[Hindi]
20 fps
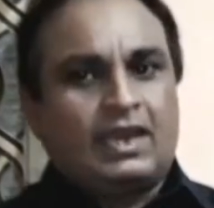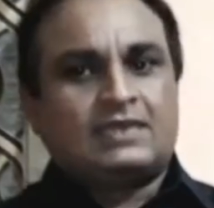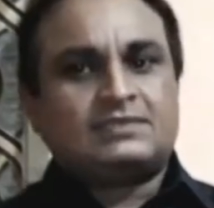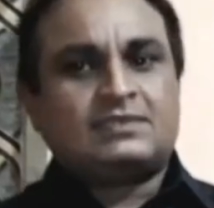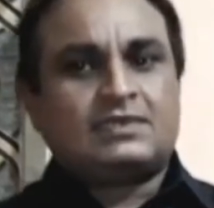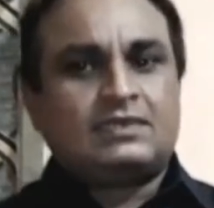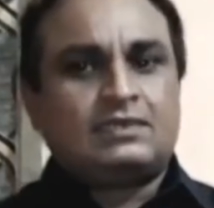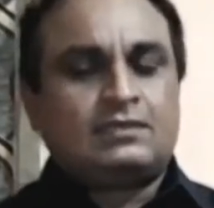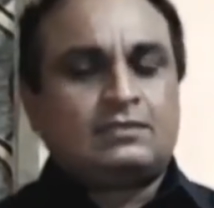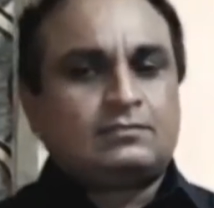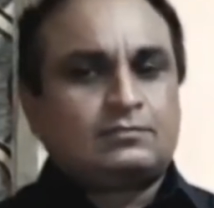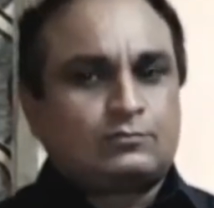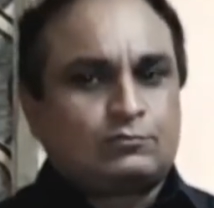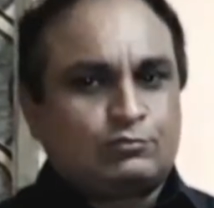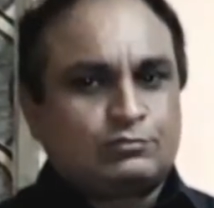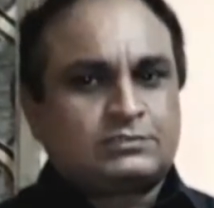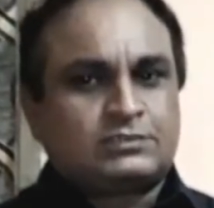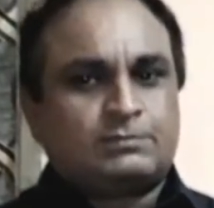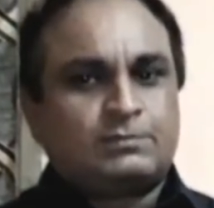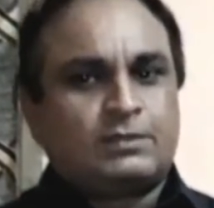ऐसा ही
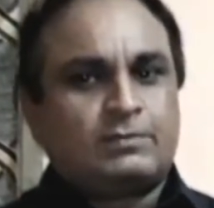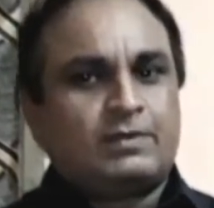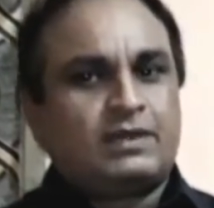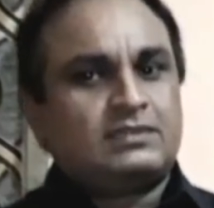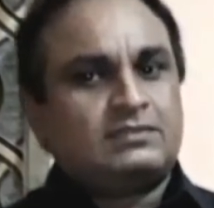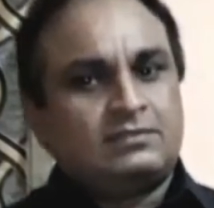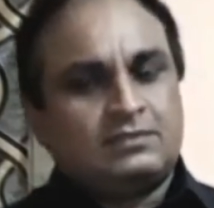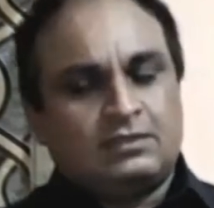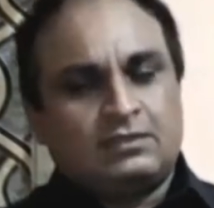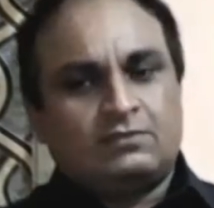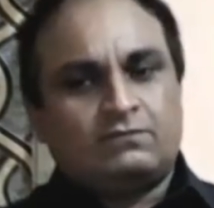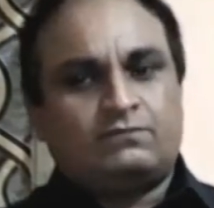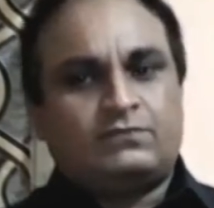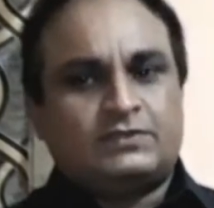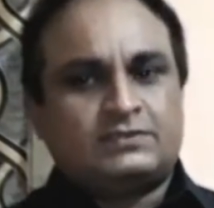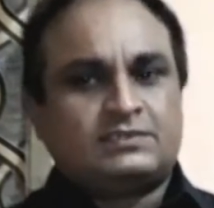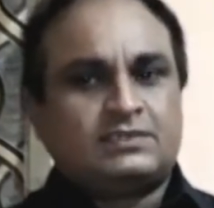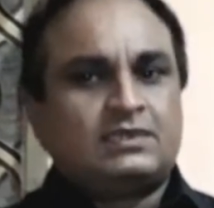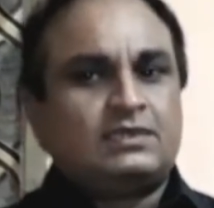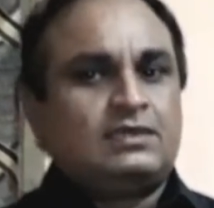कुछ समय बाद
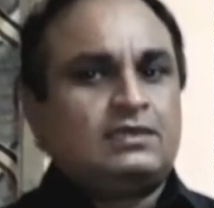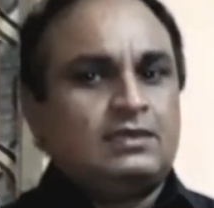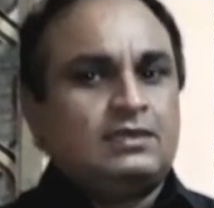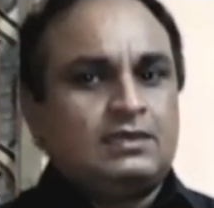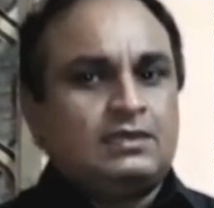फिर से